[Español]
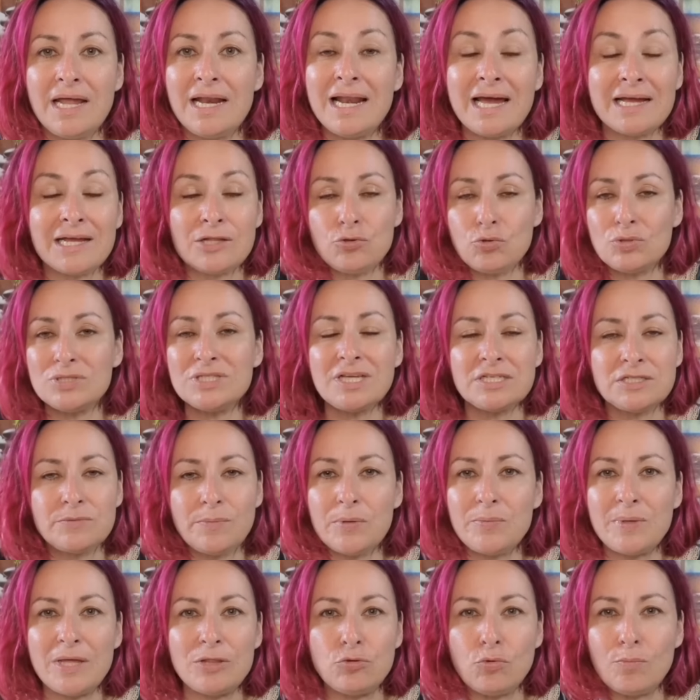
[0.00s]
en la que tú
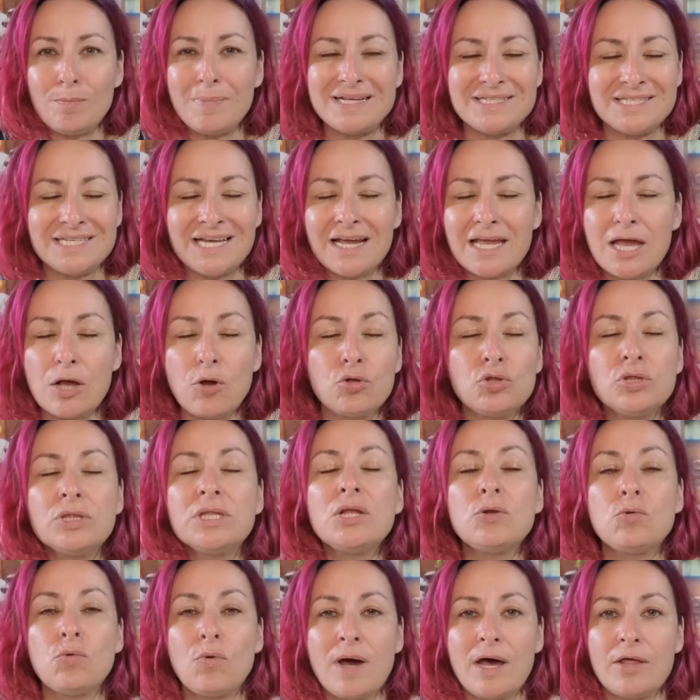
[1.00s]
estás viviendo un machaque
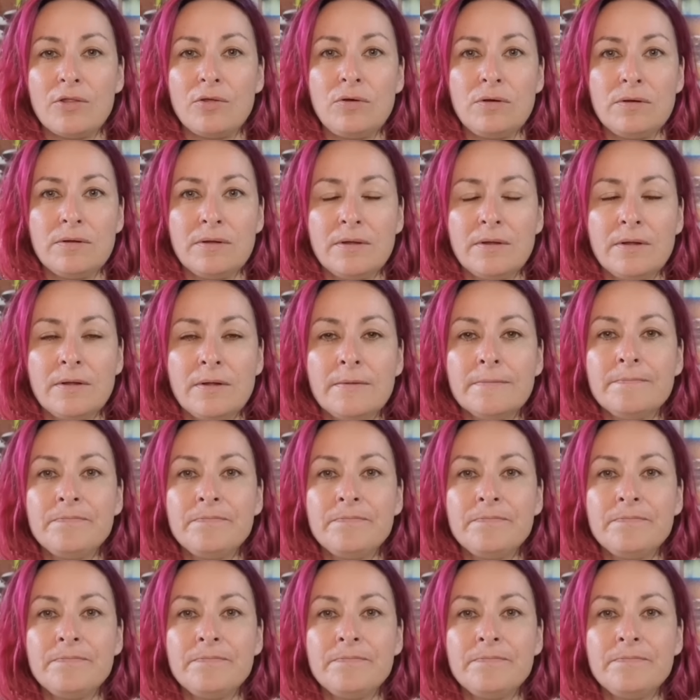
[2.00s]
continuado